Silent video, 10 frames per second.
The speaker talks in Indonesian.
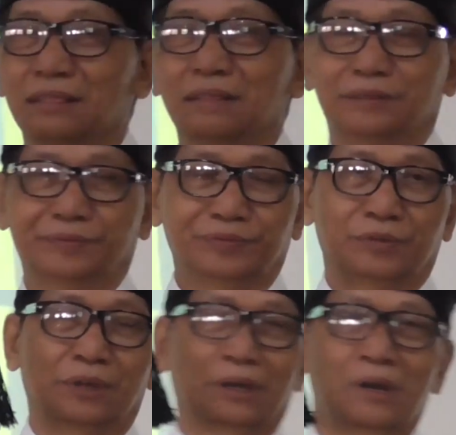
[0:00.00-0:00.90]
program
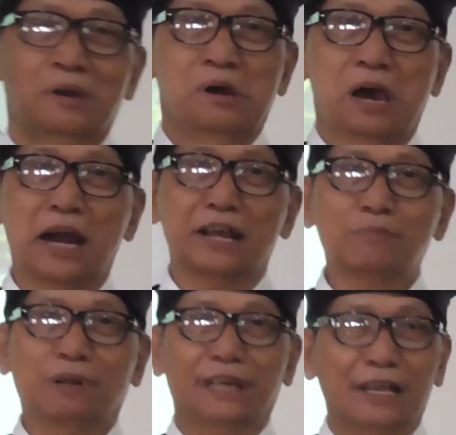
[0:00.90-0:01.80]
untuk
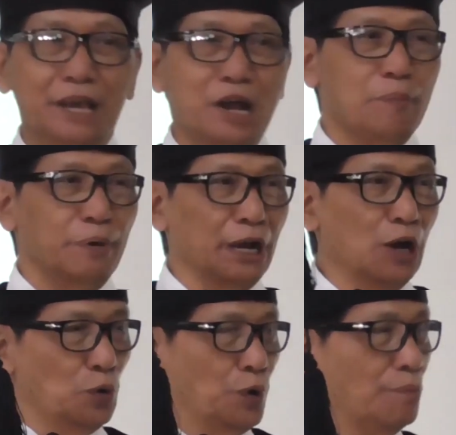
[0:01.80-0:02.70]
penelitian dan
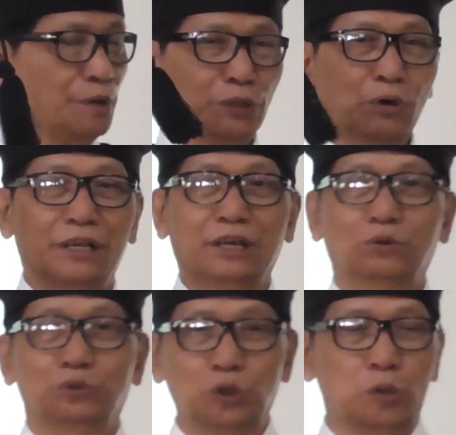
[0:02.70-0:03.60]
pengabdian
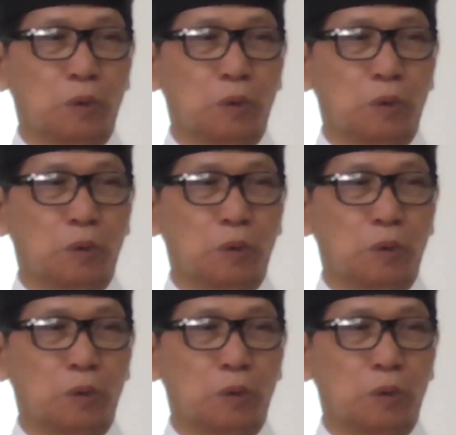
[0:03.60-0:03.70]
masyarakat.